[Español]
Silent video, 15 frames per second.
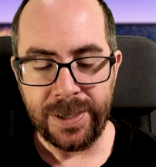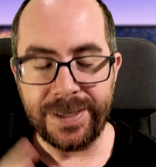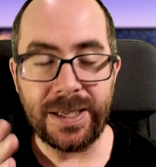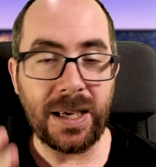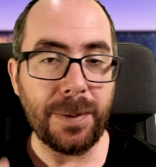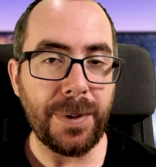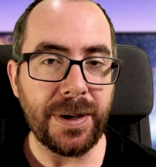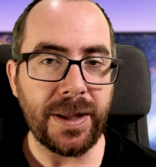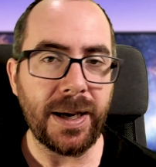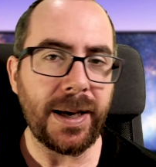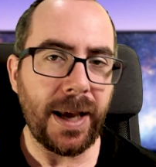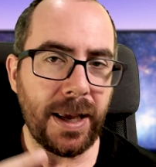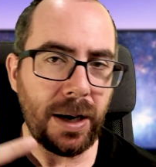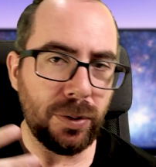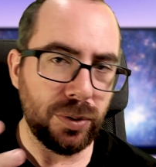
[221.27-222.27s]
Sí que es verdad
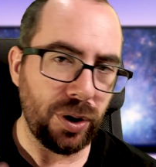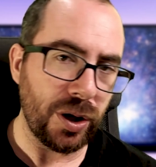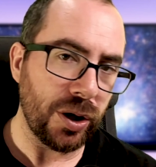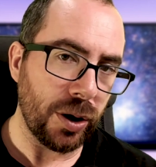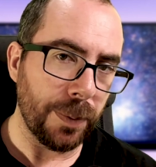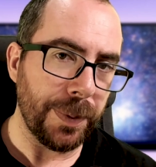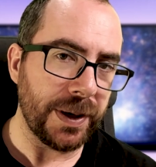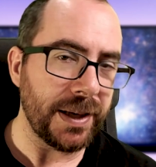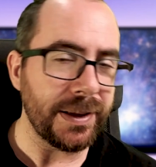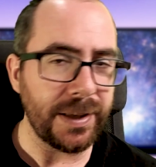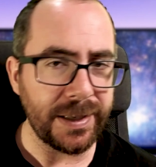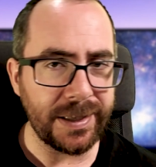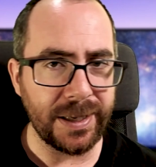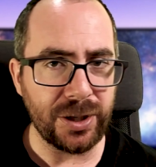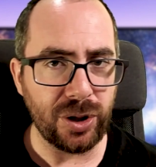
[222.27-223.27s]
que hay algunos
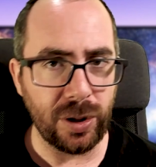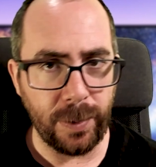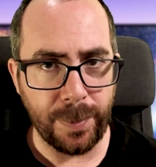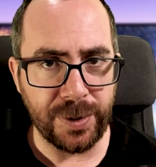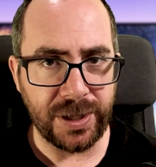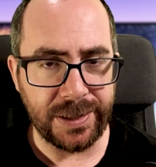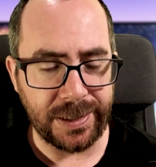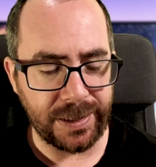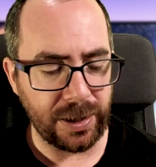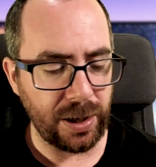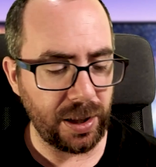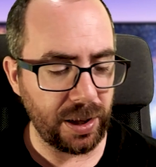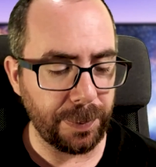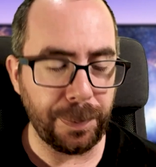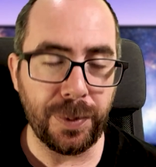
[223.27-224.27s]
inconvenientes, que eso lo vamos a
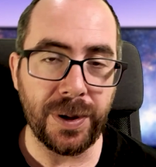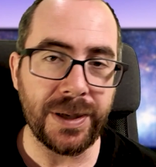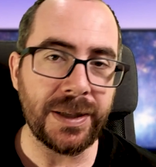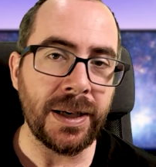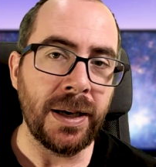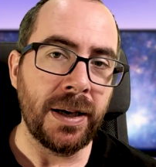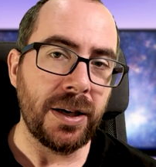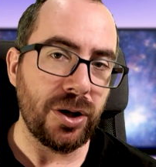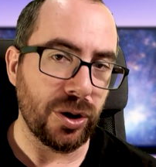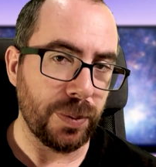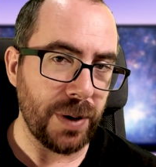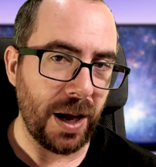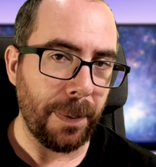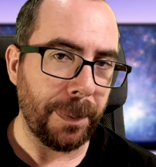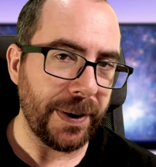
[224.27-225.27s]
tratar después y os
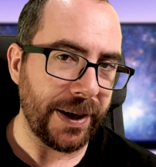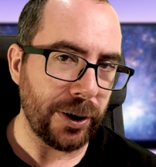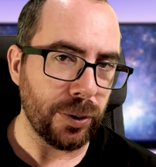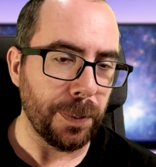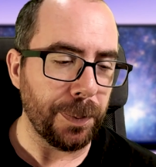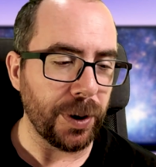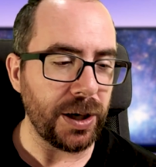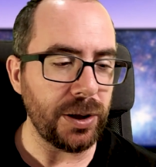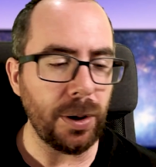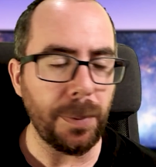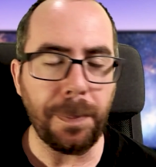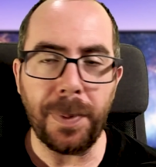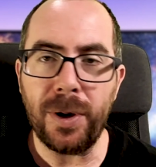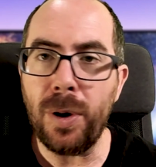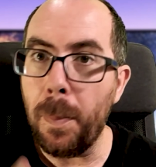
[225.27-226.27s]
voy a explicar un poquito,
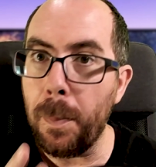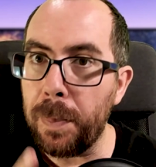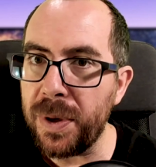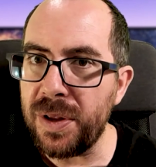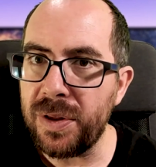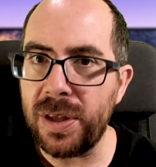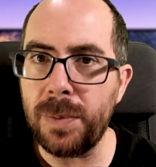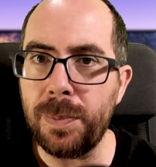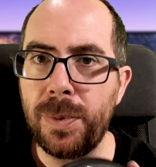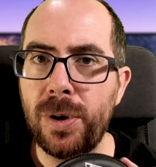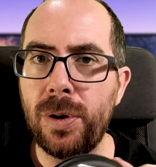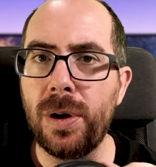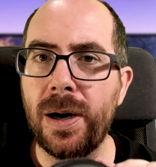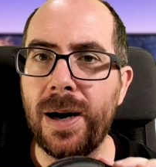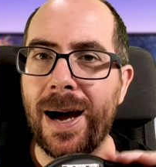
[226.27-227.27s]
pero en
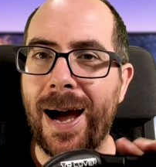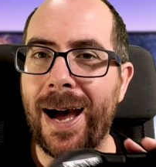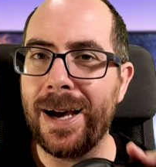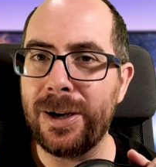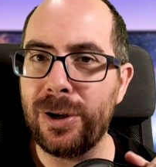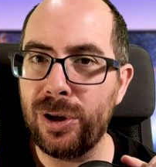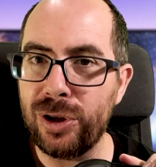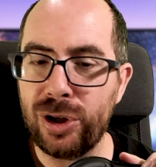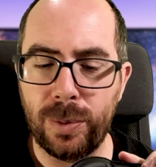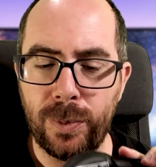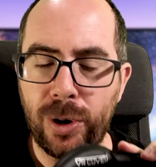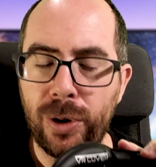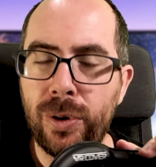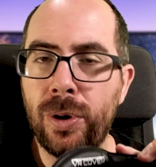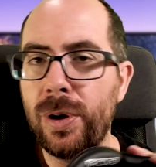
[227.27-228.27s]
principio, a grosso
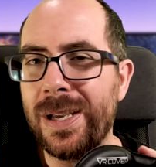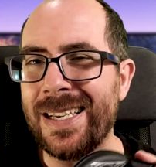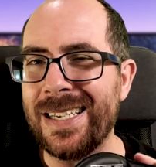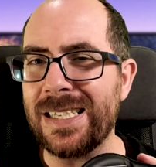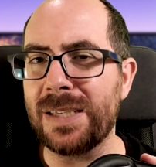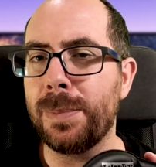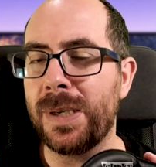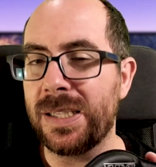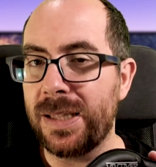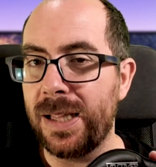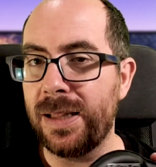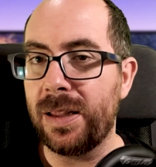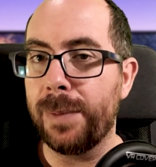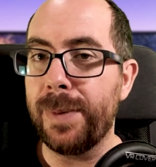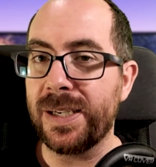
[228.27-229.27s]
modo, es
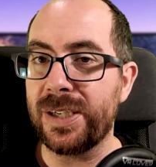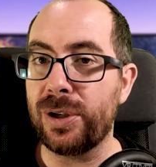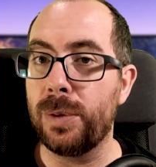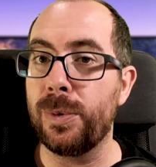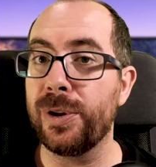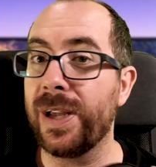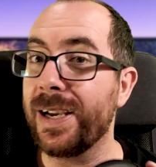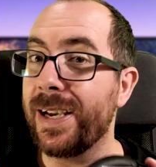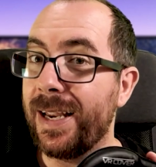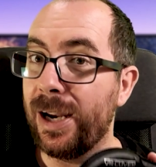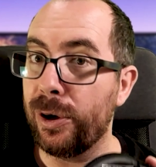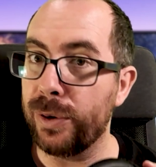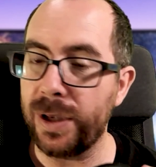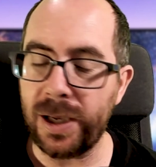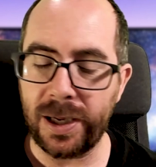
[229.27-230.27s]
bastante más cómoda que
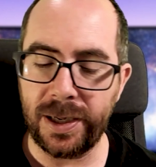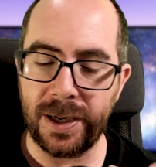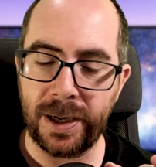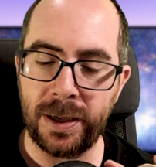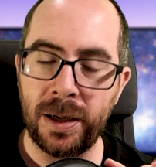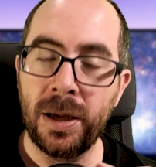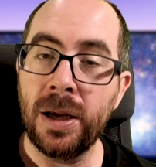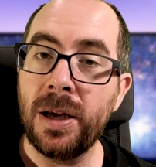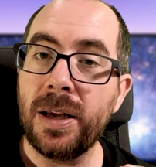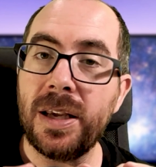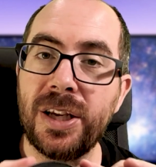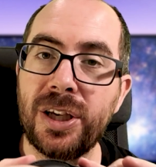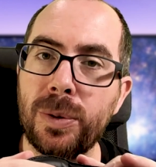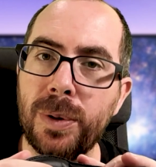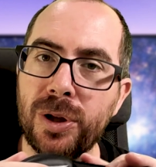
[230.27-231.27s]
la original
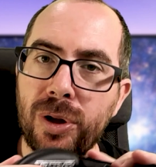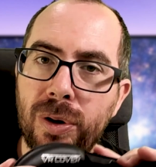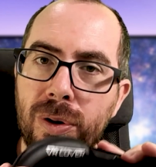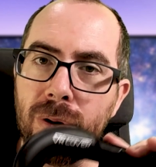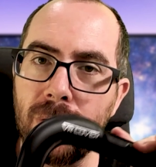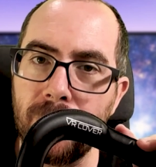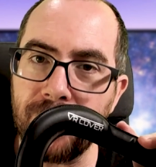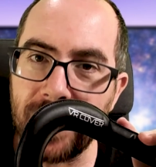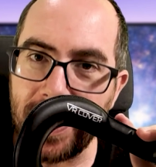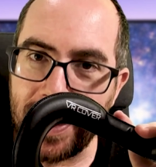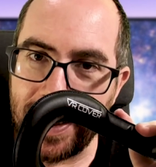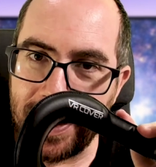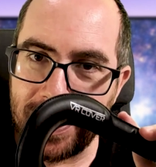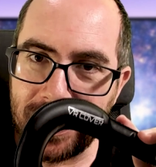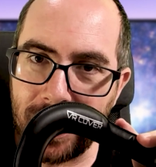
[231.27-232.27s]
y sobre todo
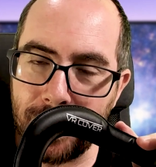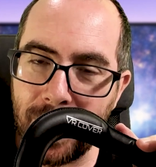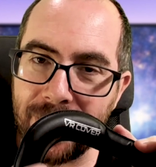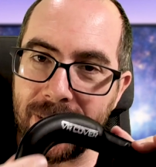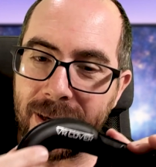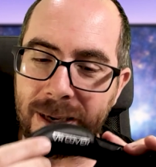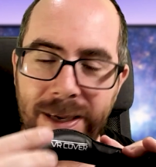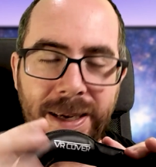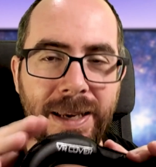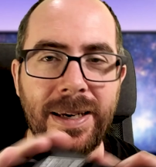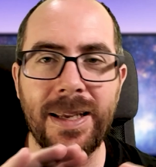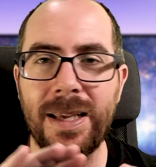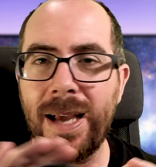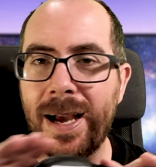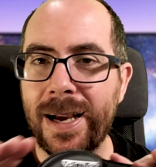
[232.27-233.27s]
el tema de
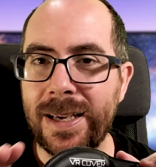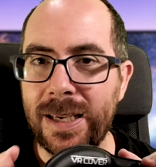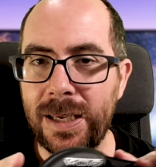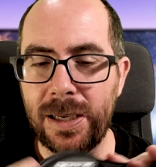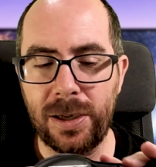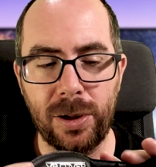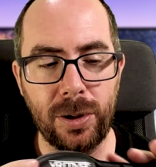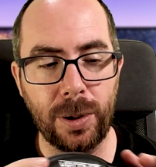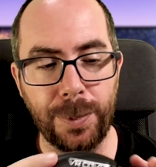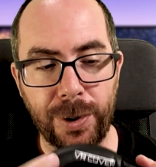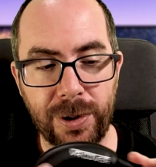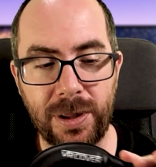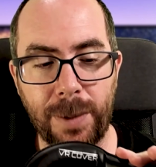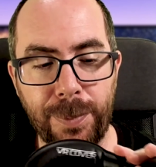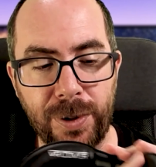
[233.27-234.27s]
higiene aquí lo
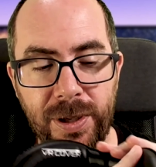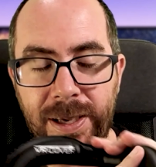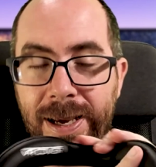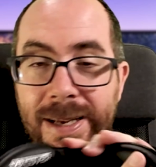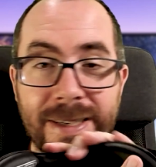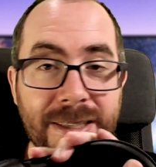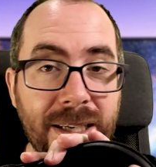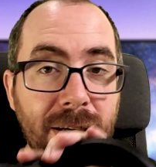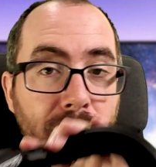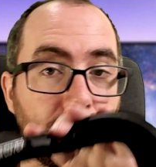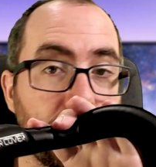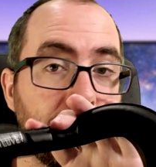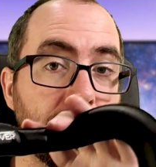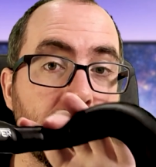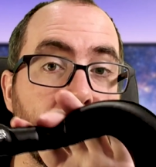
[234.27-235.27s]
borda, porque al ser
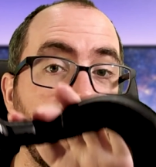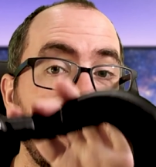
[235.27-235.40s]
cuero